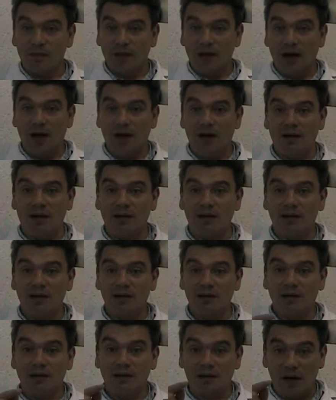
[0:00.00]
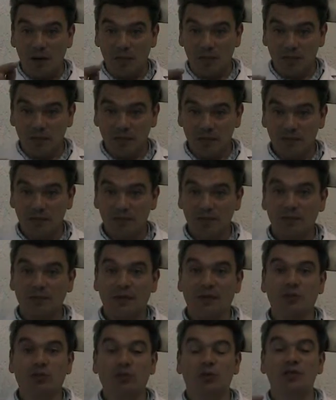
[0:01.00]
А храп,
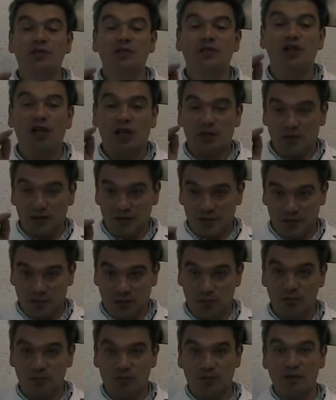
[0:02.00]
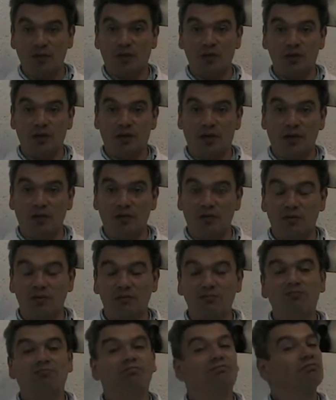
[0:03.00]
который часто сопутствует ожирению,
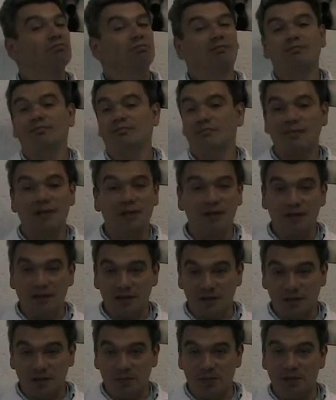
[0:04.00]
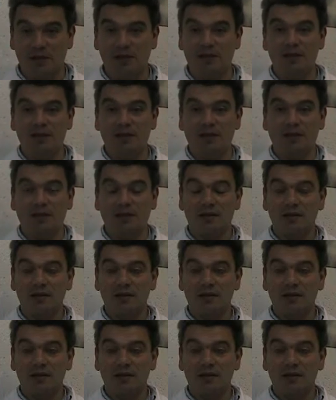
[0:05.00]
не даст им этого сделать.